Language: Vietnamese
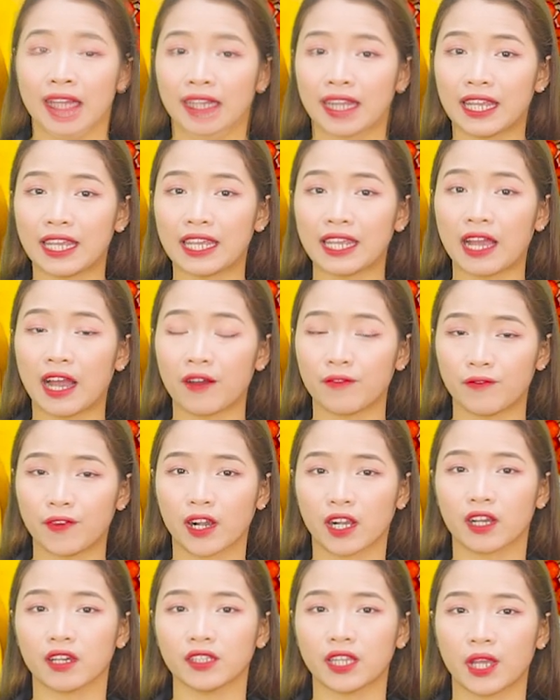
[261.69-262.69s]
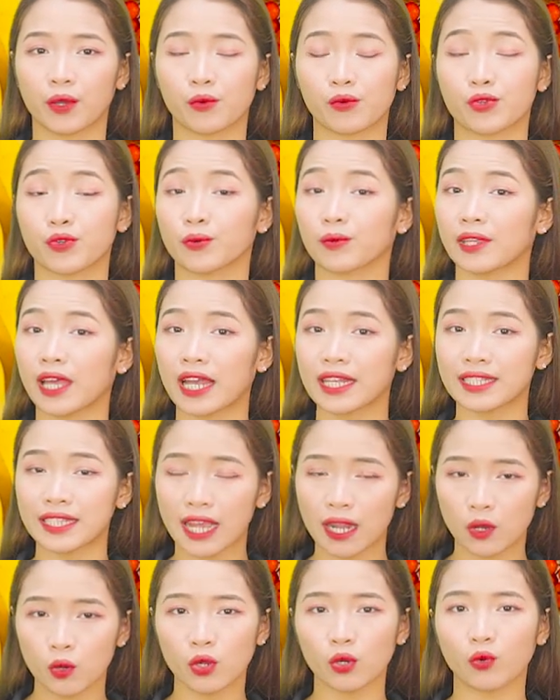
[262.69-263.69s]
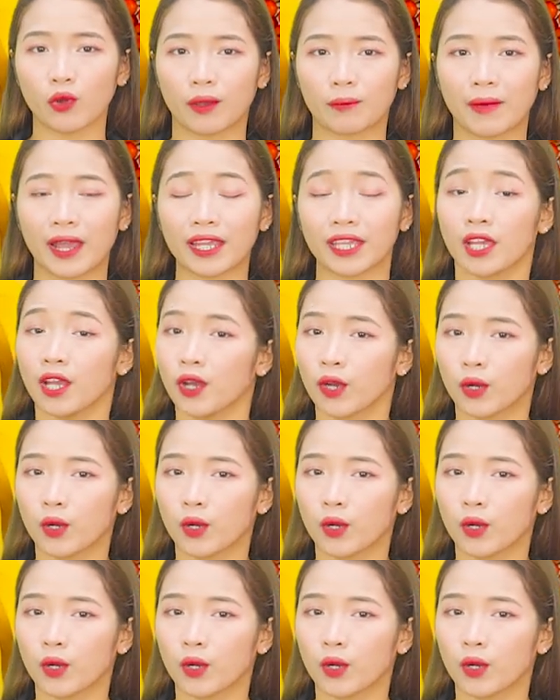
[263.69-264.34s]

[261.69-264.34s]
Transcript: thì việc cơ thể của chúng ta sẽ luôn khỏe mạnh